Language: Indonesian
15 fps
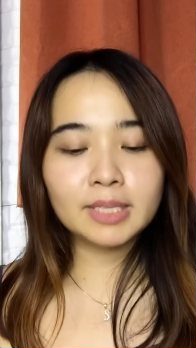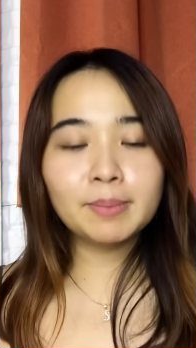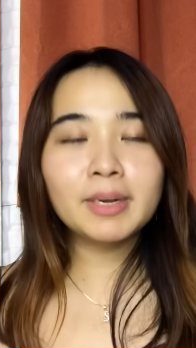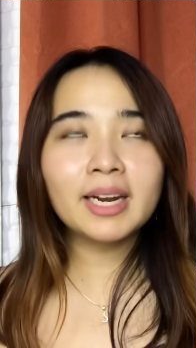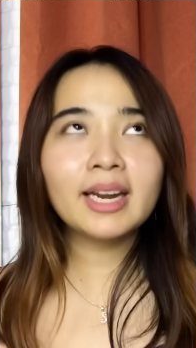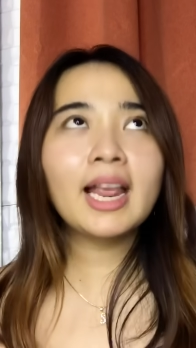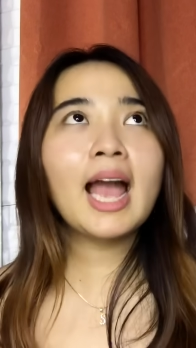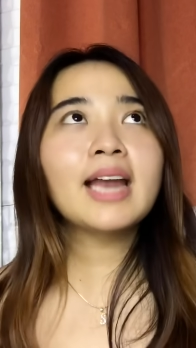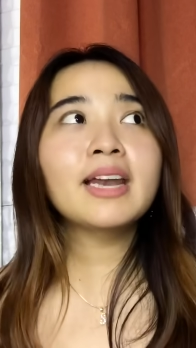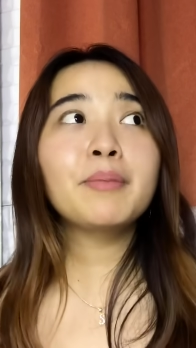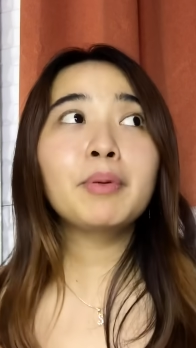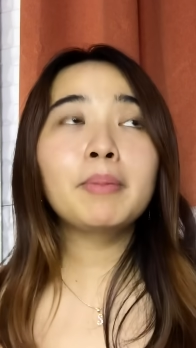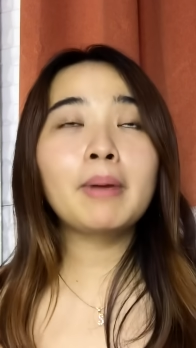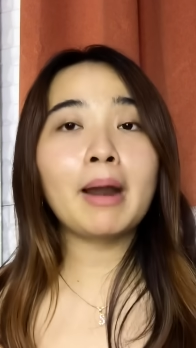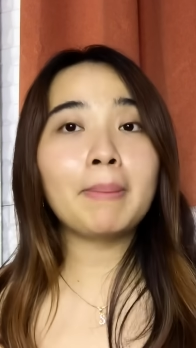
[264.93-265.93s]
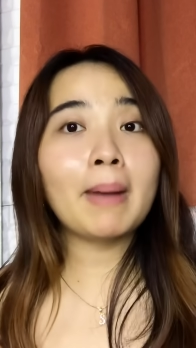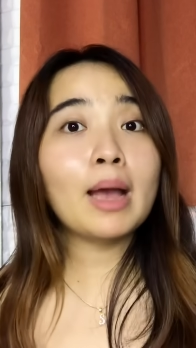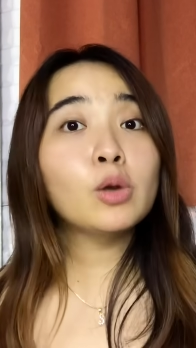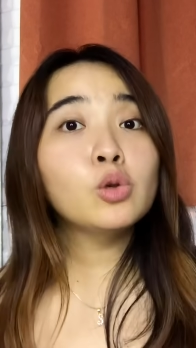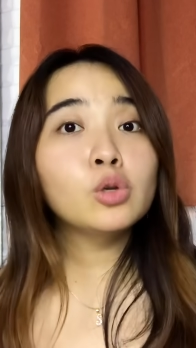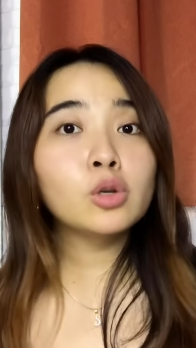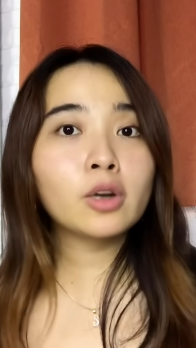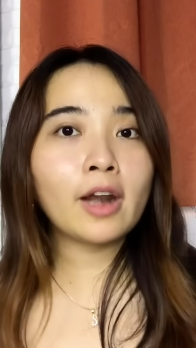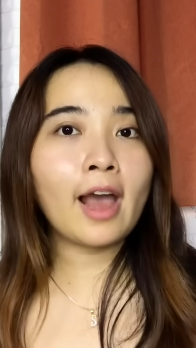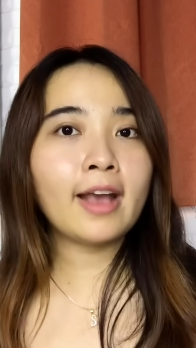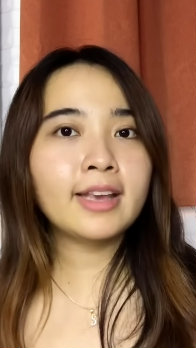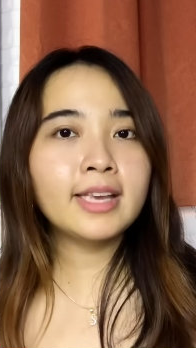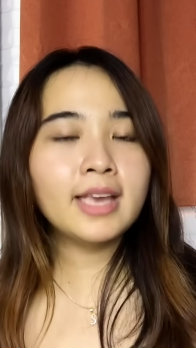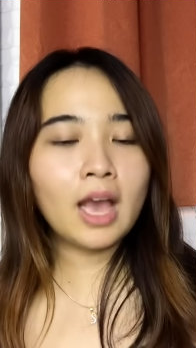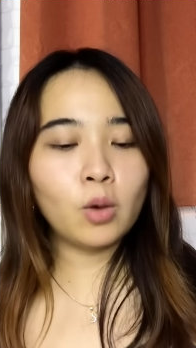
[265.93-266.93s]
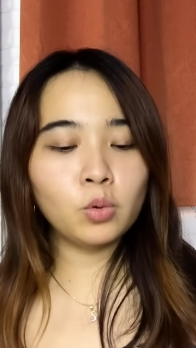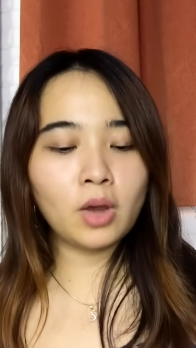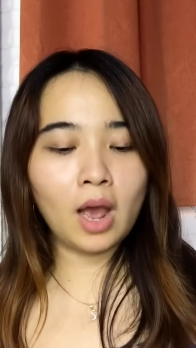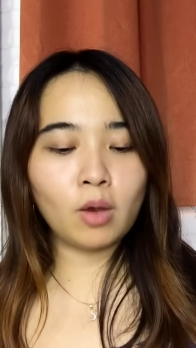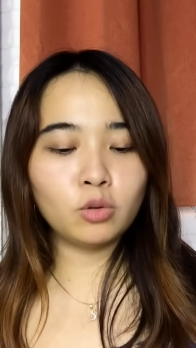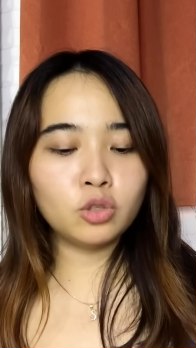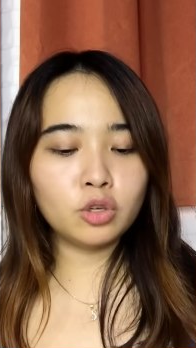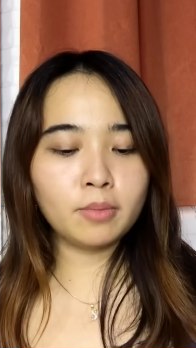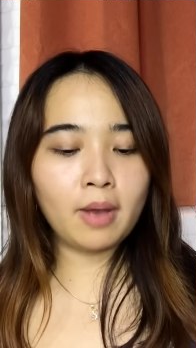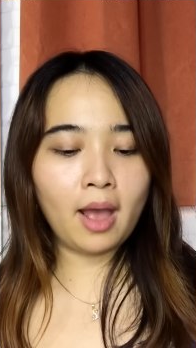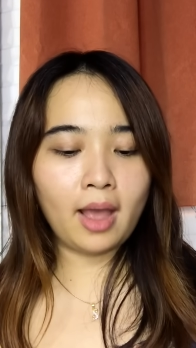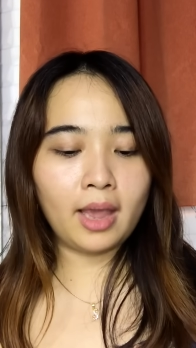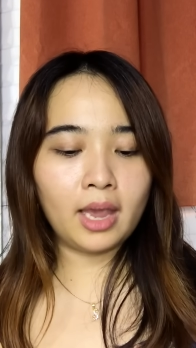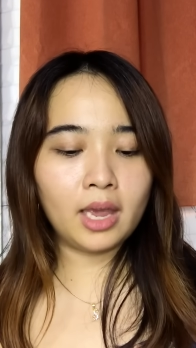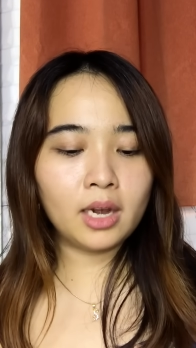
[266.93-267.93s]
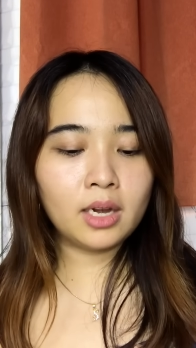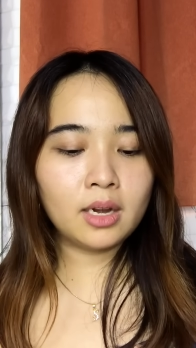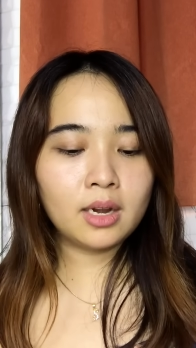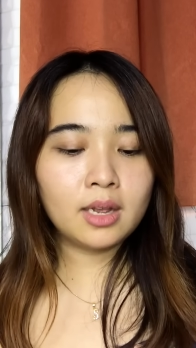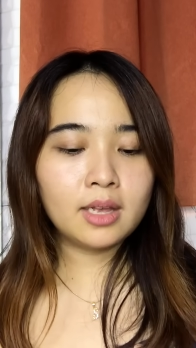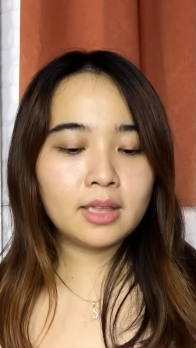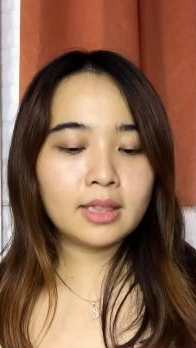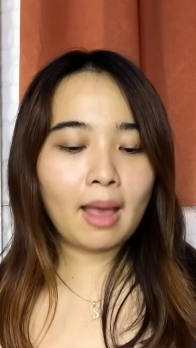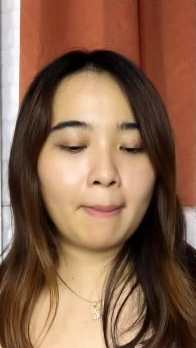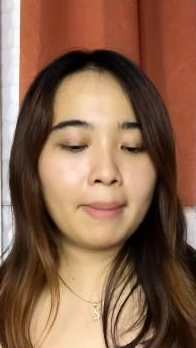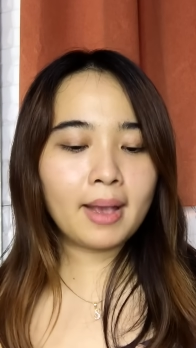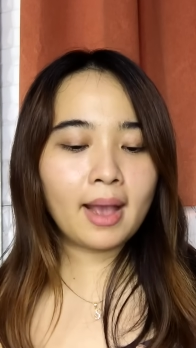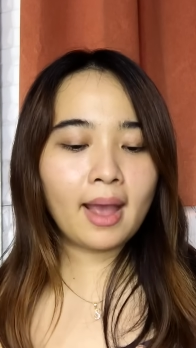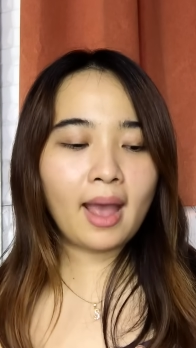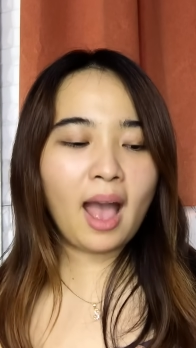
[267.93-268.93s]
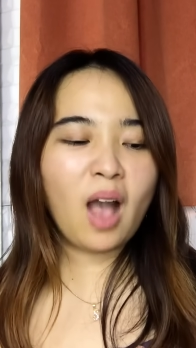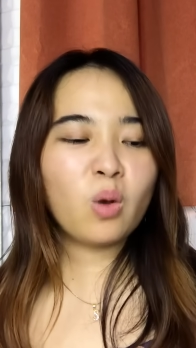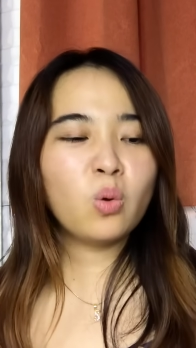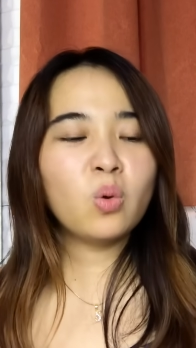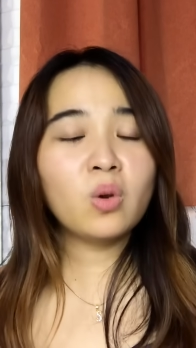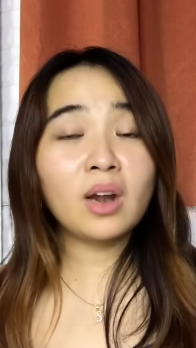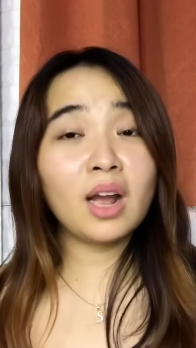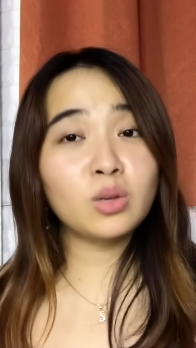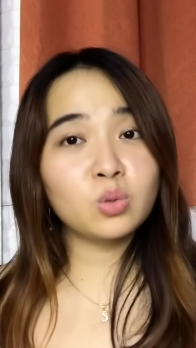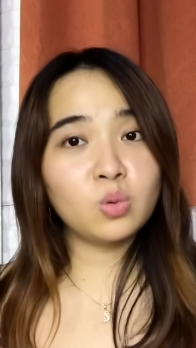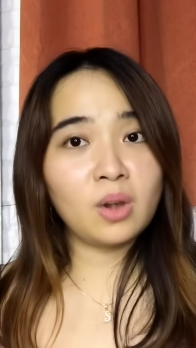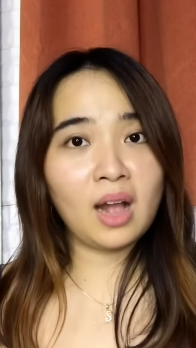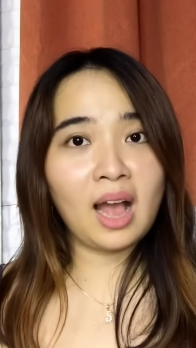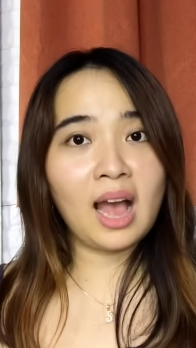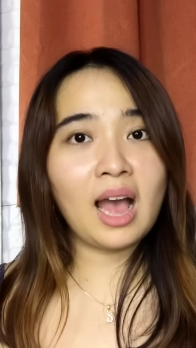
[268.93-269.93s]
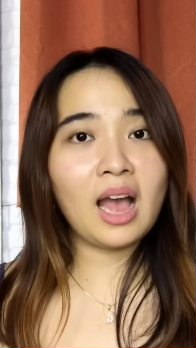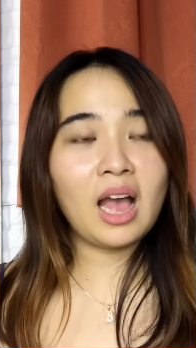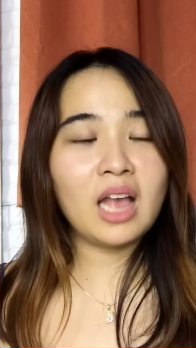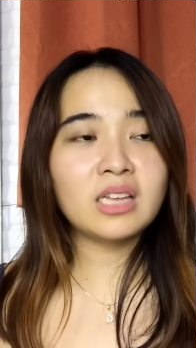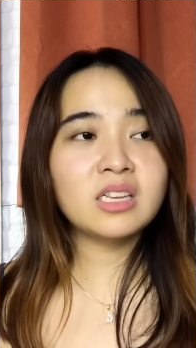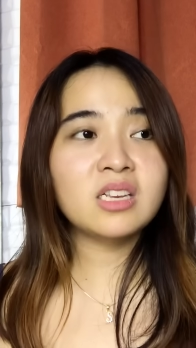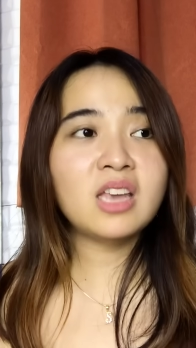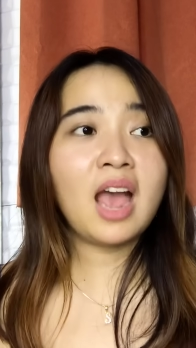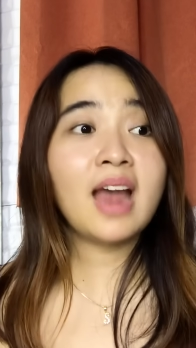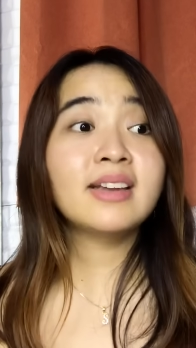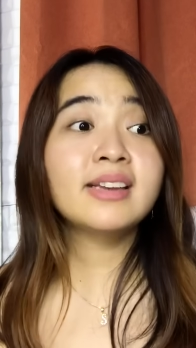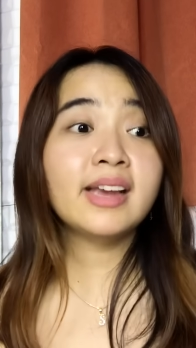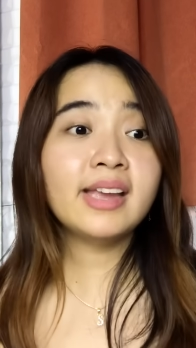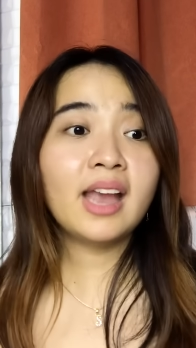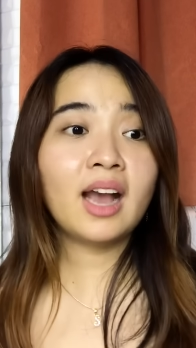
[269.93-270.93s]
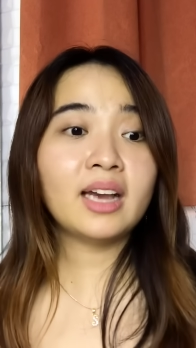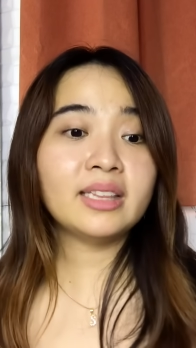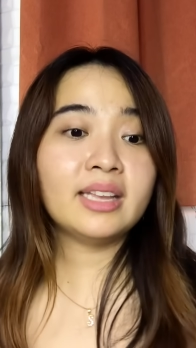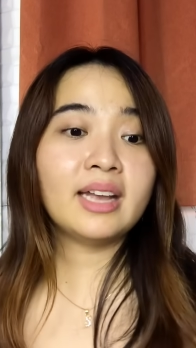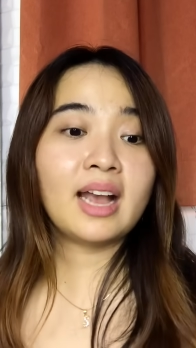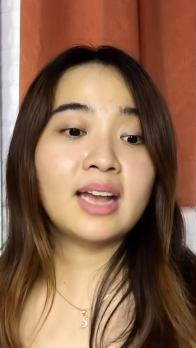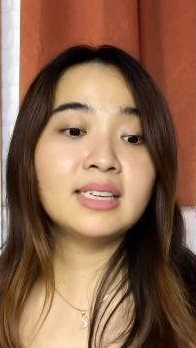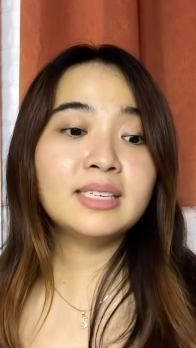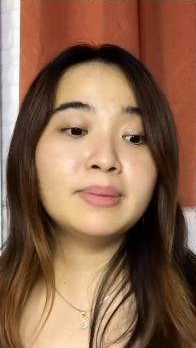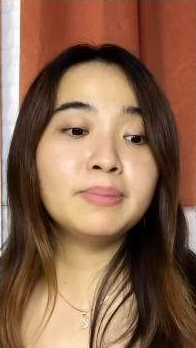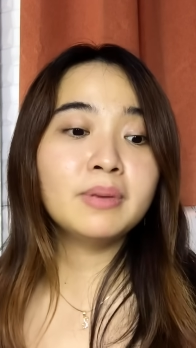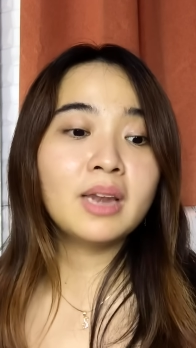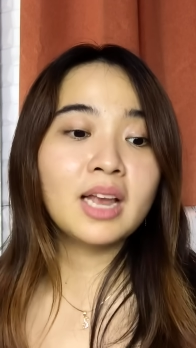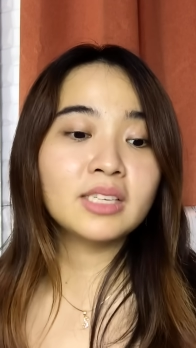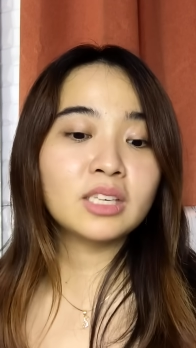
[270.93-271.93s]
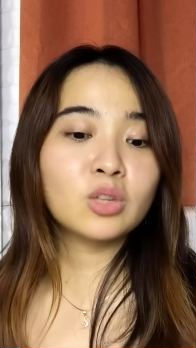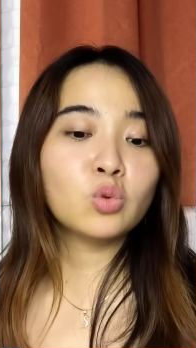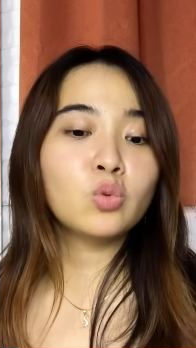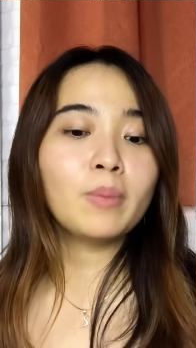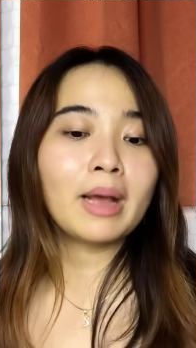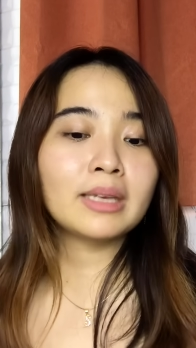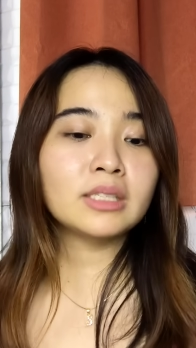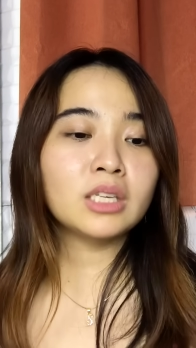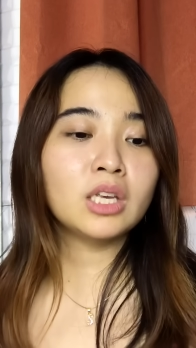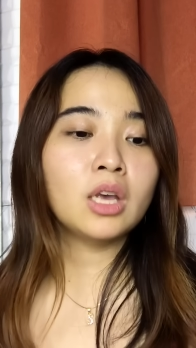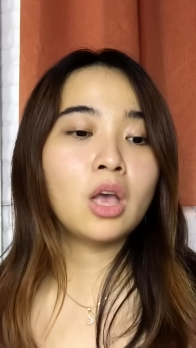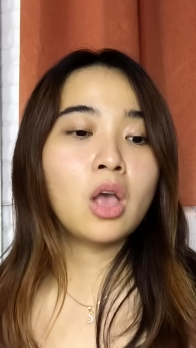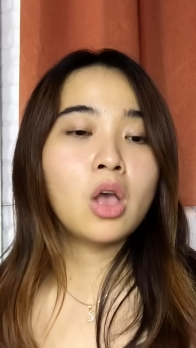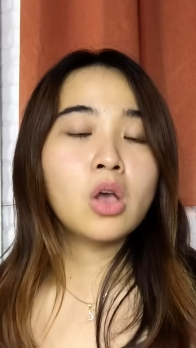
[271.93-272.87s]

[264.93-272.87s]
sebenarnya ada beberapa lulur lagi yang udah aku cobain tapi kayak aku kurang suka jadi ada yang ketika dibilas itu masih